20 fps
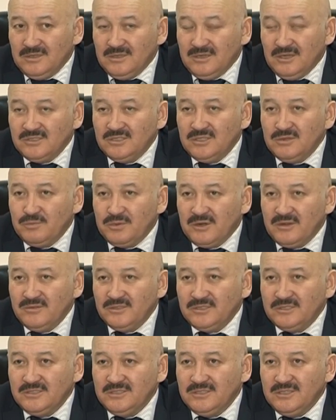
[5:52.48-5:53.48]
хотим
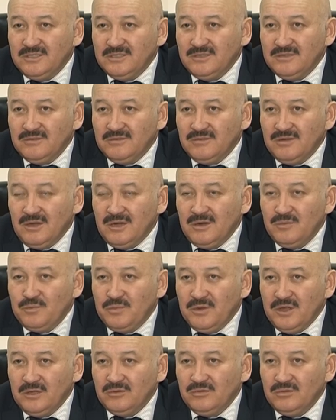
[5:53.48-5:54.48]
провести
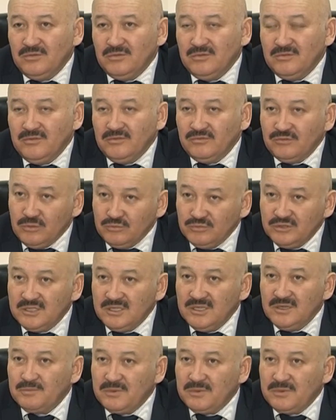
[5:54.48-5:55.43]
Олимпиаду, в том числе и